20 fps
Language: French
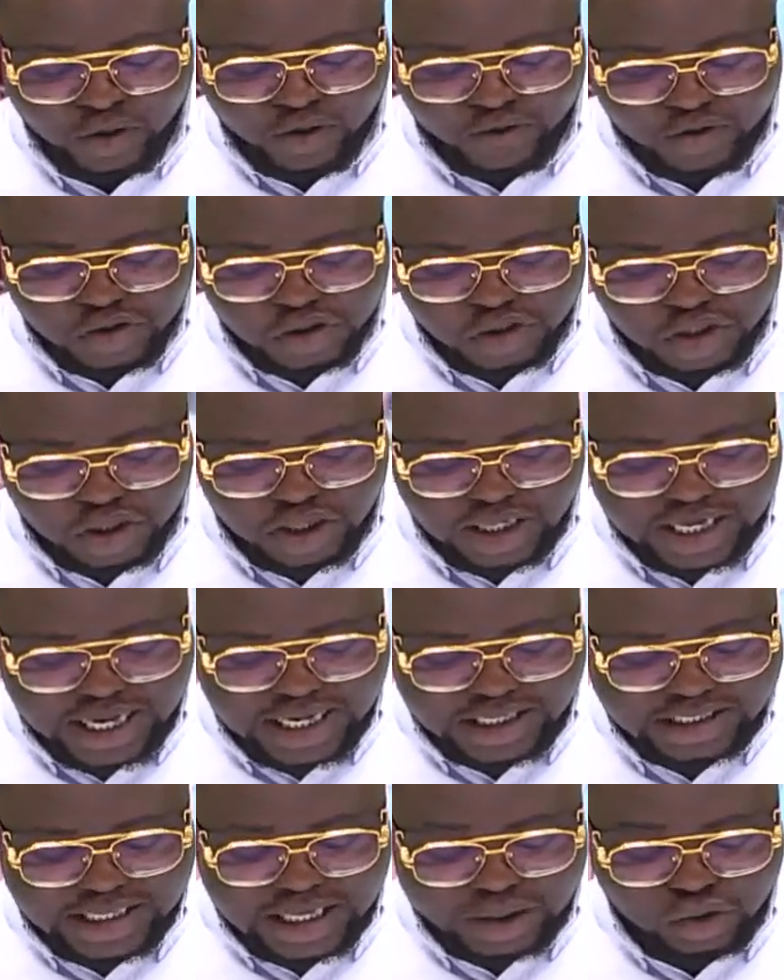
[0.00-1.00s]
faisant
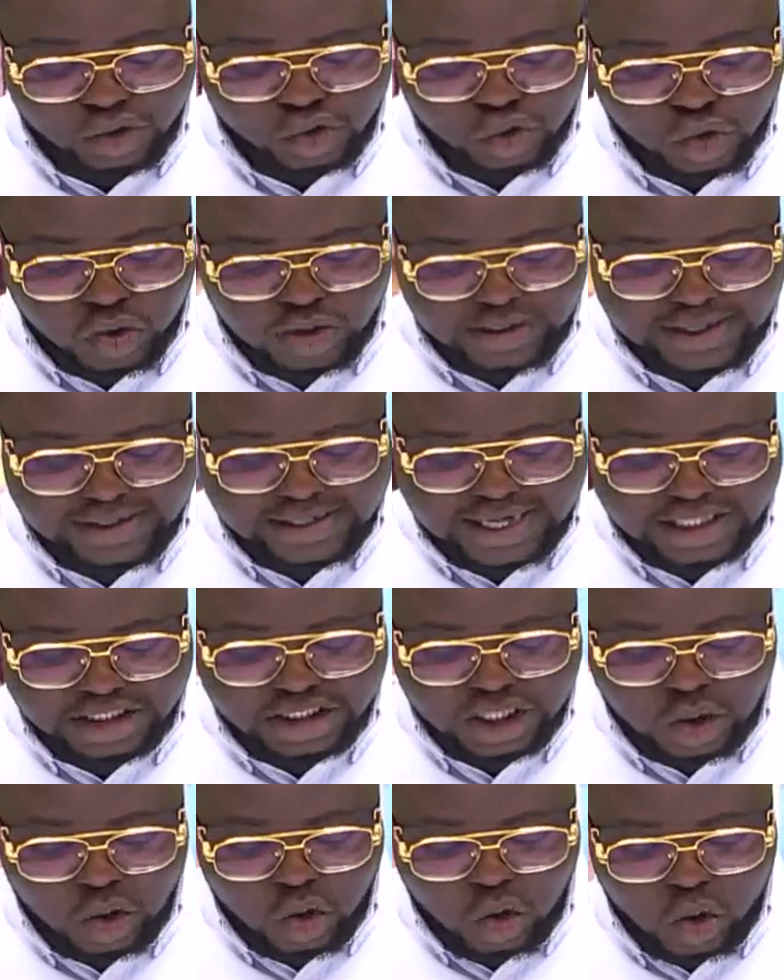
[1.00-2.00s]
état de ce que des
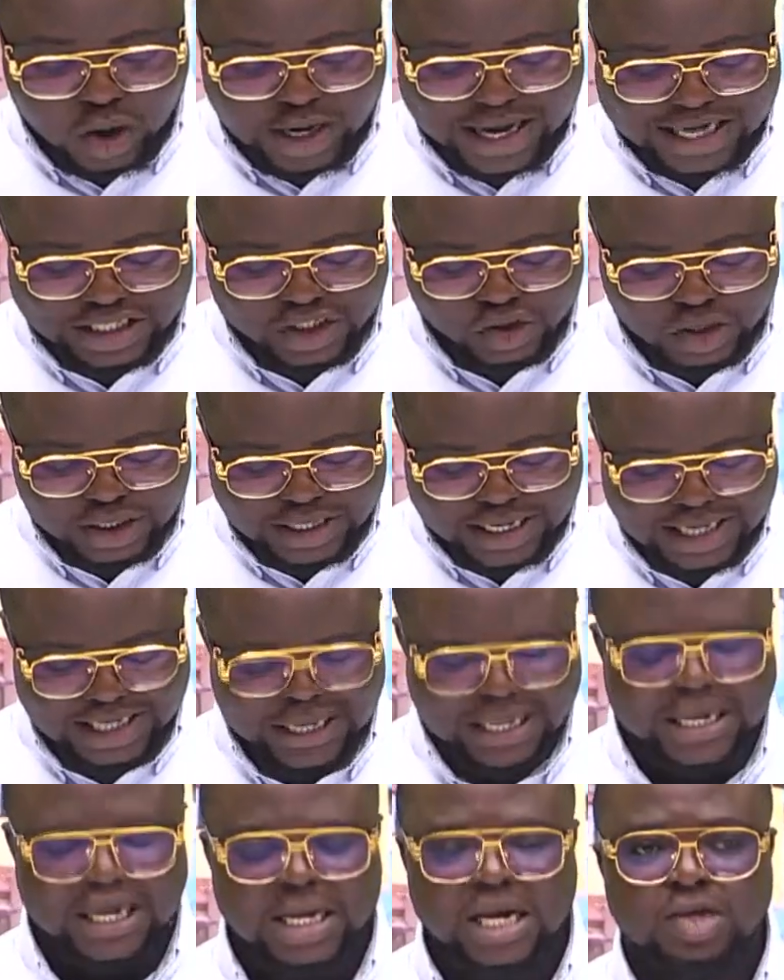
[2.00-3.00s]
agents
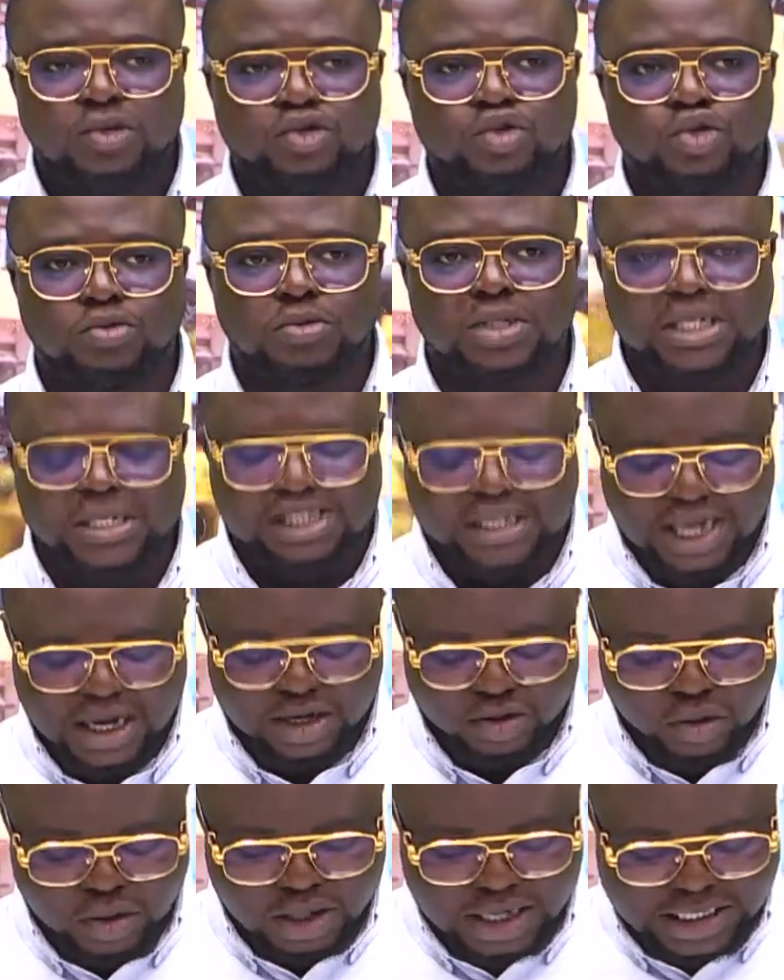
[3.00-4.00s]
occasionnels du
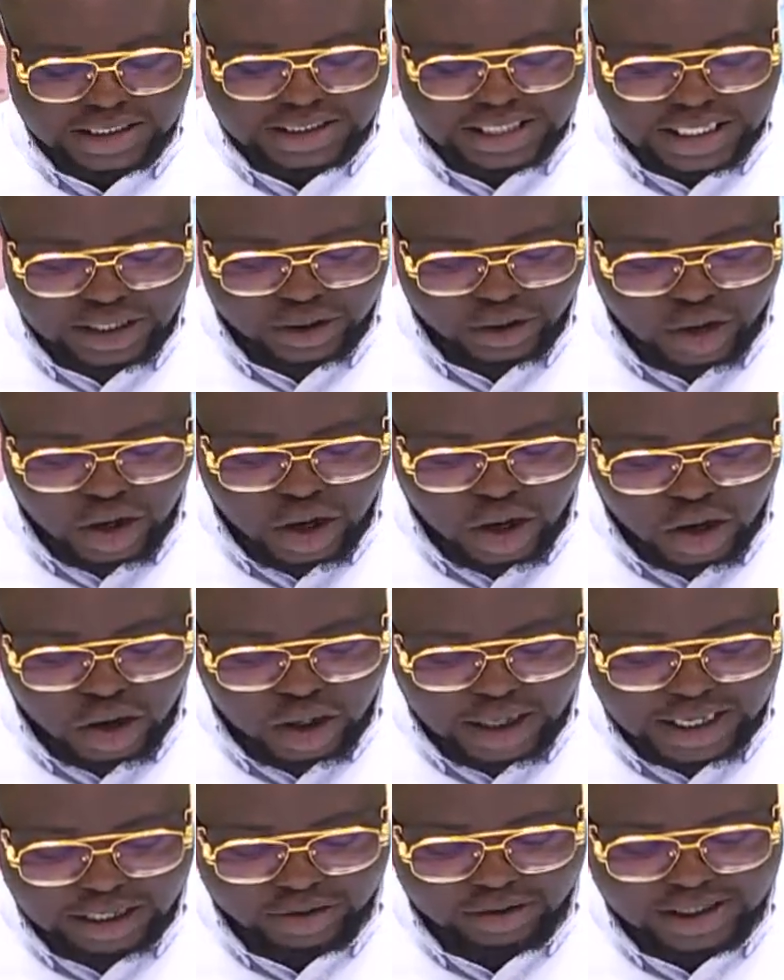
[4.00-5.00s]
ministère de
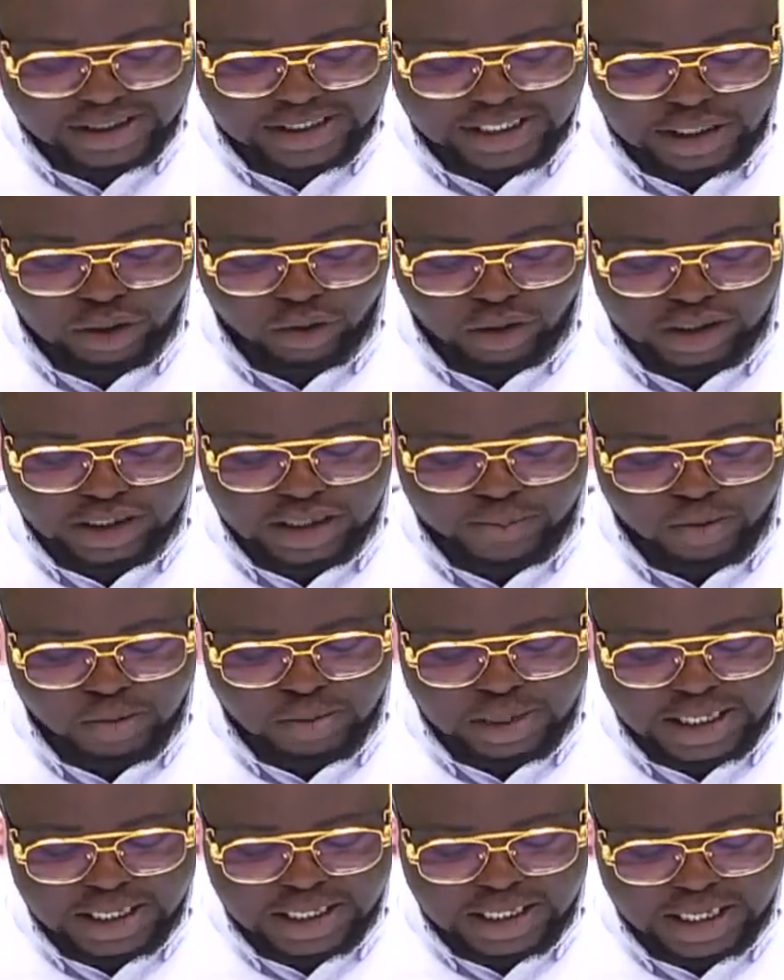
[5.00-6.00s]
l'Intérieur et de la Sécurité
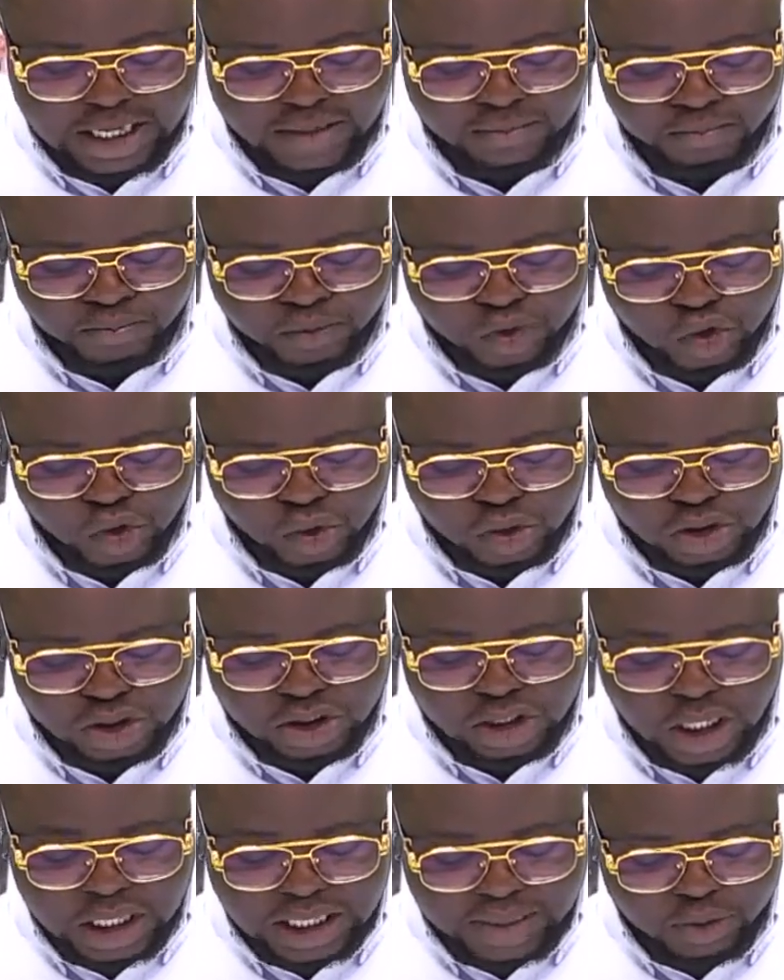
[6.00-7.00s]
publique sont
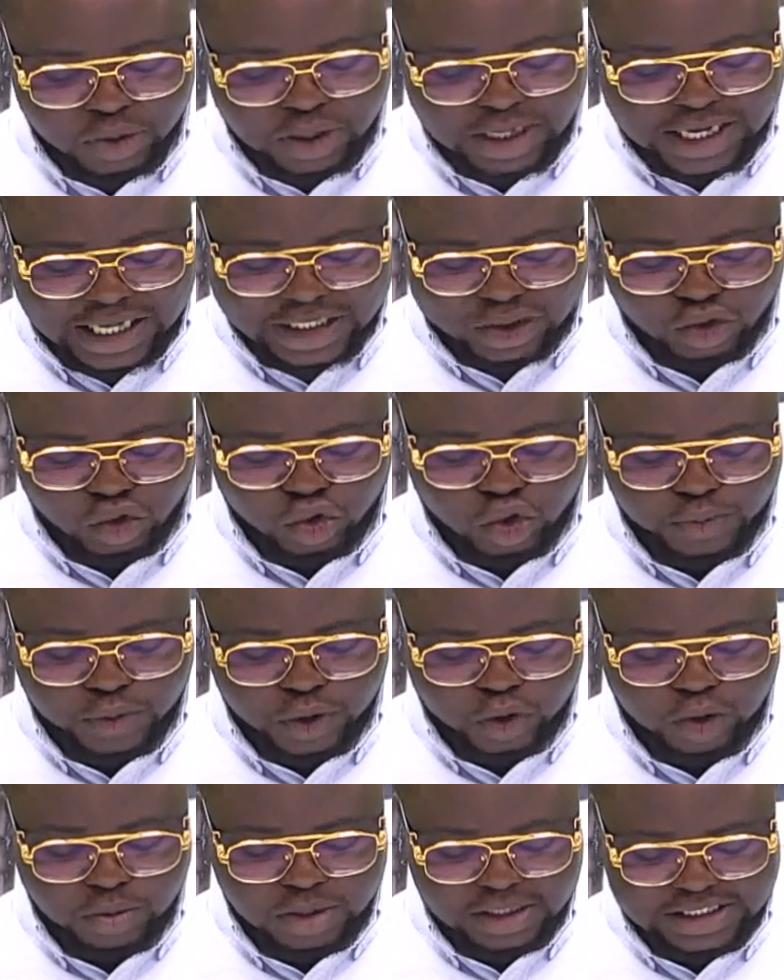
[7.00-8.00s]
sans rémunération
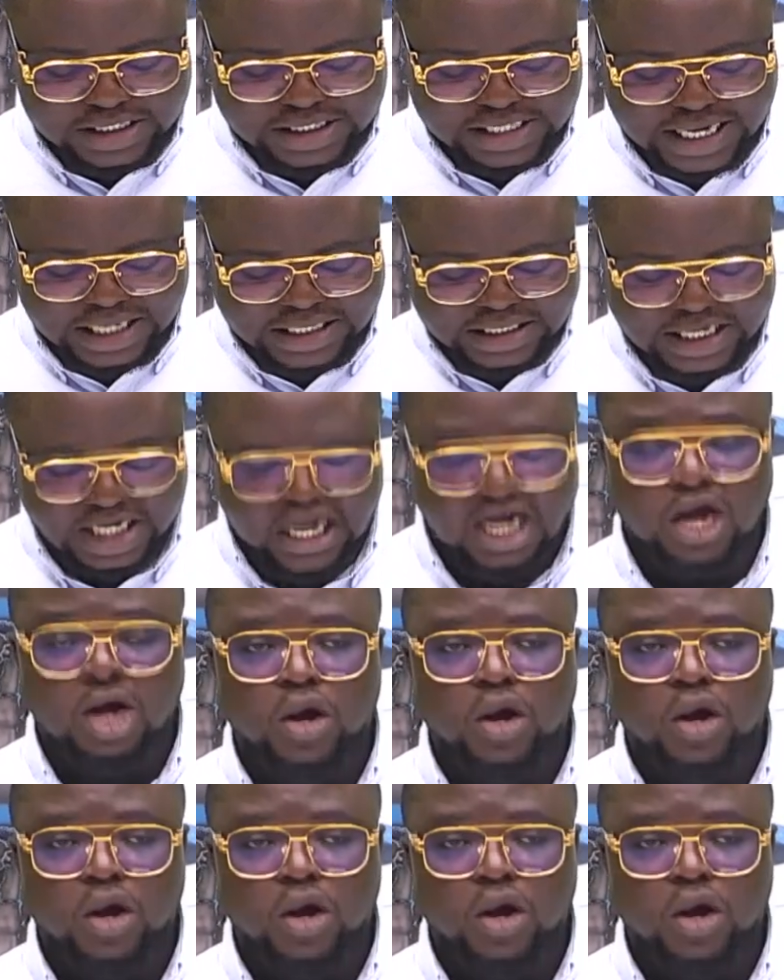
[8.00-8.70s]
depuis 2007,